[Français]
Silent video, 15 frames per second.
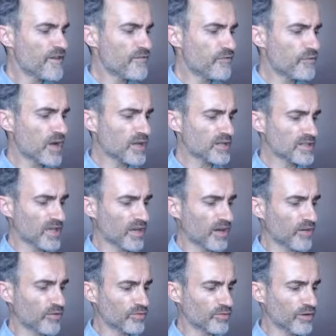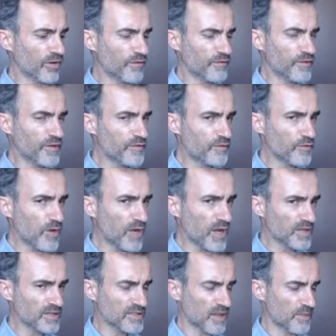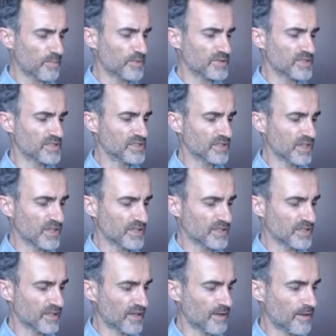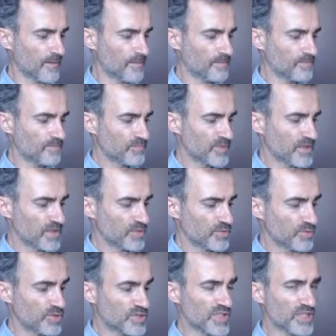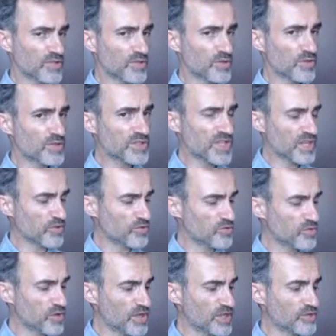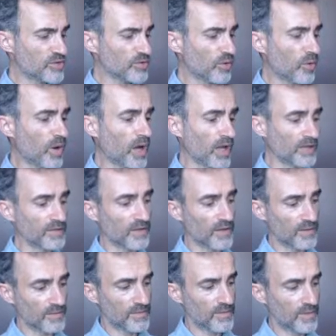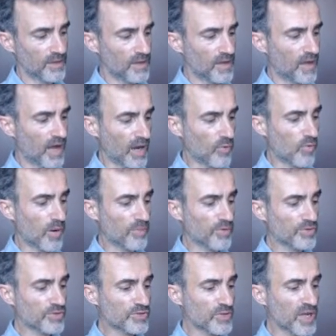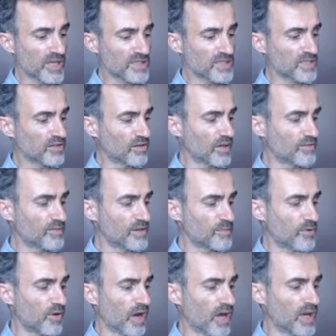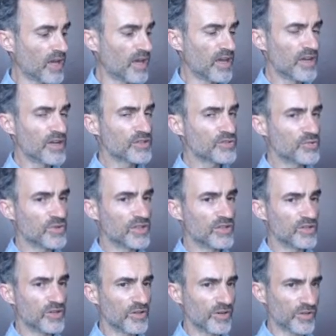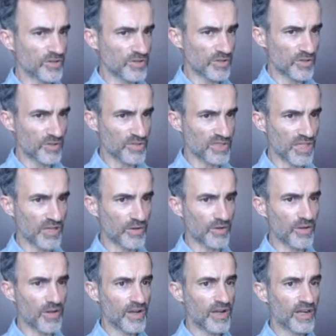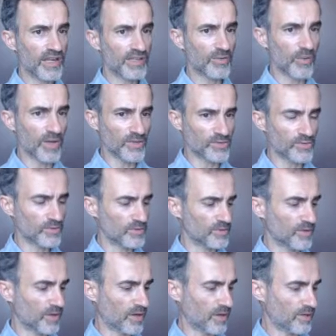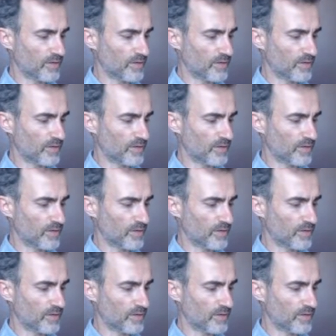voir sa grandeur, fais voir sa petitesse. Tu sais ce que c'est qu'une ligne droite. À quoi bon cela si dans la vie morale tu ignores ce que c'est que la droiture